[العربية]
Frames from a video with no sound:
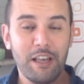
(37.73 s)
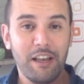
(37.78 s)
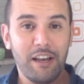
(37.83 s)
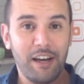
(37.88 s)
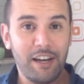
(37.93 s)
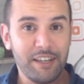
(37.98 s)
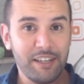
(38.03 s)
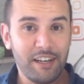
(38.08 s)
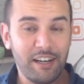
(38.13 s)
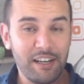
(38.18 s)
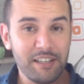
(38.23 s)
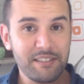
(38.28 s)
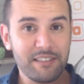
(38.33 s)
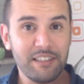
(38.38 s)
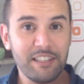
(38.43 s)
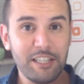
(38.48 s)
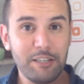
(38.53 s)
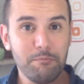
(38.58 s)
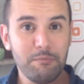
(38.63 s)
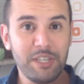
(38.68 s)
أنا
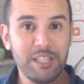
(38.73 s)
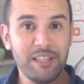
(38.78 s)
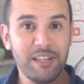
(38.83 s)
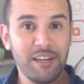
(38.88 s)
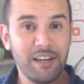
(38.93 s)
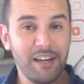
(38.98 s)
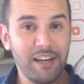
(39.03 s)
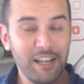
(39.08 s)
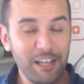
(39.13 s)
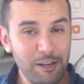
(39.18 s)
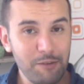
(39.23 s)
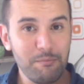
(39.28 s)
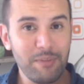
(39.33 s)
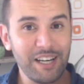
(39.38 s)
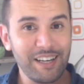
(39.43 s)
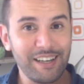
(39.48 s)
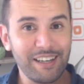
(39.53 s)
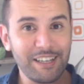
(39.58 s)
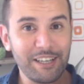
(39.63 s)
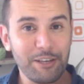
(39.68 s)
أصلي من
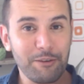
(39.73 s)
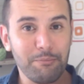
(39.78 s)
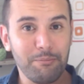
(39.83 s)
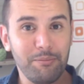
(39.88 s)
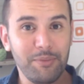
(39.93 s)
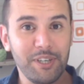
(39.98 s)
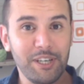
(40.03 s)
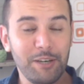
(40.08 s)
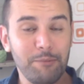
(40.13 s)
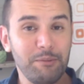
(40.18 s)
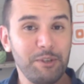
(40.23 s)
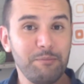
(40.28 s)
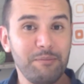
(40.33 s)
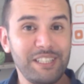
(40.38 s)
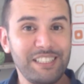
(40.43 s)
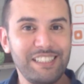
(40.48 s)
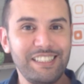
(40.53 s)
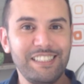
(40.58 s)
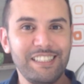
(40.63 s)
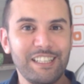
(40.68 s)
المغرب من
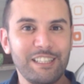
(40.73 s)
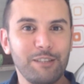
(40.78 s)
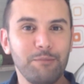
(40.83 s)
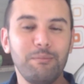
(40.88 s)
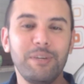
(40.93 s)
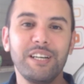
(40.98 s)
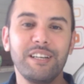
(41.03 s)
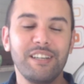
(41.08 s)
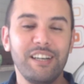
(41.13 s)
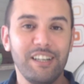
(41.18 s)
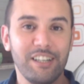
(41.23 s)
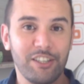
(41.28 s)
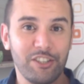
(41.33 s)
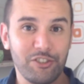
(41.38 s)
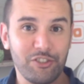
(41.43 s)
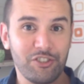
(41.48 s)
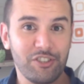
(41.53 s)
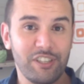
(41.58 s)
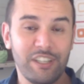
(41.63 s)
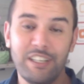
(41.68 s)
مدينة
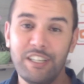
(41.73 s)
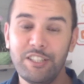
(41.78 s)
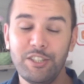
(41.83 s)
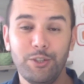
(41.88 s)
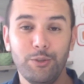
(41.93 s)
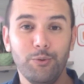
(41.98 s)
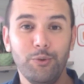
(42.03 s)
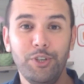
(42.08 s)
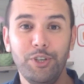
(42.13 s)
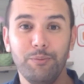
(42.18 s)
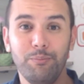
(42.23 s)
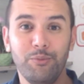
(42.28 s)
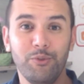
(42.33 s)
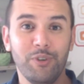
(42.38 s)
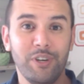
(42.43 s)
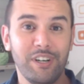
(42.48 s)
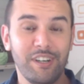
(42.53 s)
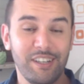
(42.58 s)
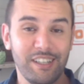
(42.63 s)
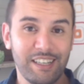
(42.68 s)
مراكش التي
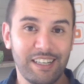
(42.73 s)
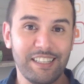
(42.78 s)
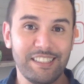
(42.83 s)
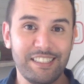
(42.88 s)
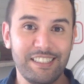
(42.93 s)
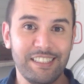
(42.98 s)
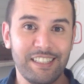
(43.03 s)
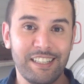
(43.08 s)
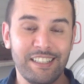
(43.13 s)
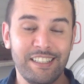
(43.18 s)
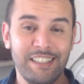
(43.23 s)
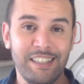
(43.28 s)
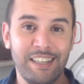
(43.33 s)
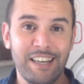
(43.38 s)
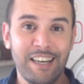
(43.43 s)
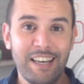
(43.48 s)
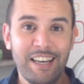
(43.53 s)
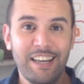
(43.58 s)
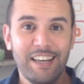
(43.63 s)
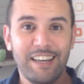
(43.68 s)
أحبها كثيرا
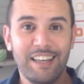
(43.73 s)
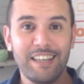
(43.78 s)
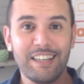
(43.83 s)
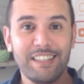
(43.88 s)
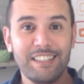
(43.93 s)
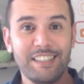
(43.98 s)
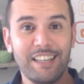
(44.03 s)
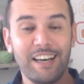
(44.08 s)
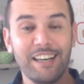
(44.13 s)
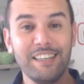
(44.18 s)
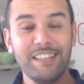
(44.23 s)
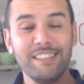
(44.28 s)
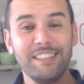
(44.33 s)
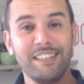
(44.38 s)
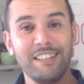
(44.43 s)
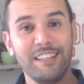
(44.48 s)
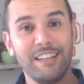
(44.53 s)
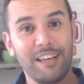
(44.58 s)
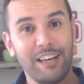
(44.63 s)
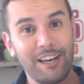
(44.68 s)
لكن
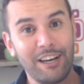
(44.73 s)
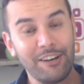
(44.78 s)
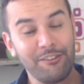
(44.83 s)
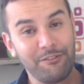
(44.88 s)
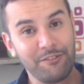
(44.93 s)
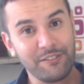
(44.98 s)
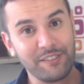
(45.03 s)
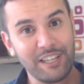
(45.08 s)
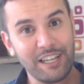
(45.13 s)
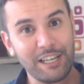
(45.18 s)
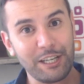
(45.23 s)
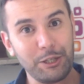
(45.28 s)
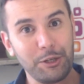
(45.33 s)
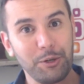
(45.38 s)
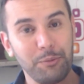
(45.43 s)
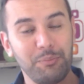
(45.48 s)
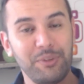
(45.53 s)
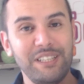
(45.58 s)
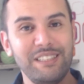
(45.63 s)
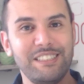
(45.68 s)
أيضا
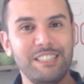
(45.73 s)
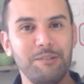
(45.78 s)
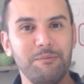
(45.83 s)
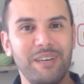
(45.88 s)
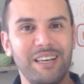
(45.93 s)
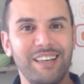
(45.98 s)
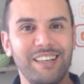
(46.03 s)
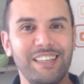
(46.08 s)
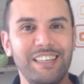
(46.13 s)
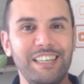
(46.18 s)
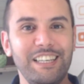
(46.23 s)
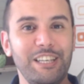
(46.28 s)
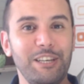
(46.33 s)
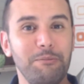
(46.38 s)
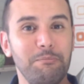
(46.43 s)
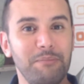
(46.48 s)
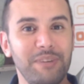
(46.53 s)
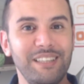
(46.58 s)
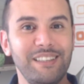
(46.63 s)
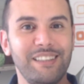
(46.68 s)
أفتخر بانتمائي
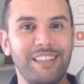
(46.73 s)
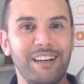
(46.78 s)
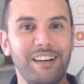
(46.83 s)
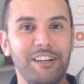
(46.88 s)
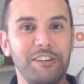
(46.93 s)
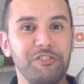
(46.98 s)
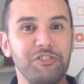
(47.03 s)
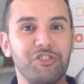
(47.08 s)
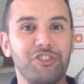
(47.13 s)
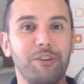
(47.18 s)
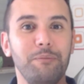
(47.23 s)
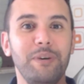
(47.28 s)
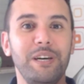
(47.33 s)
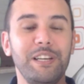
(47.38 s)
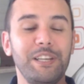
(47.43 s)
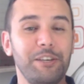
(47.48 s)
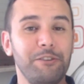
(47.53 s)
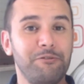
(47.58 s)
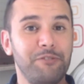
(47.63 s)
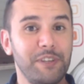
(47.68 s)
لمنطقة
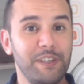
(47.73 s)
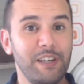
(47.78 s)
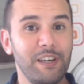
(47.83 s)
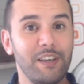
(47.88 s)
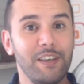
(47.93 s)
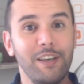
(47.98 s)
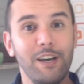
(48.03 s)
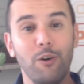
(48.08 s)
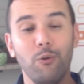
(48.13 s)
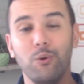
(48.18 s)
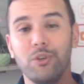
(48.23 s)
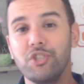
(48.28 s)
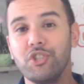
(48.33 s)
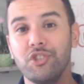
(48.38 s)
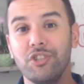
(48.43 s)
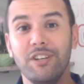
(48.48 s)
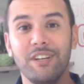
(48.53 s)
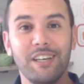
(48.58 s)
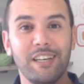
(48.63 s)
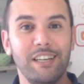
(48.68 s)
شمال إفريقيا
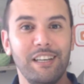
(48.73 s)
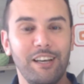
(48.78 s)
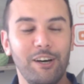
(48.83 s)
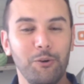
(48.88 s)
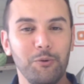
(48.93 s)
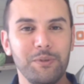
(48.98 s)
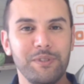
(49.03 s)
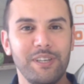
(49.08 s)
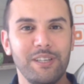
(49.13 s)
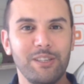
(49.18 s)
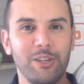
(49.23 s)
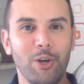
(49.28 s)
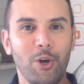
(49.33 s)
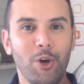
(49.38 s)
والشرق الأوسط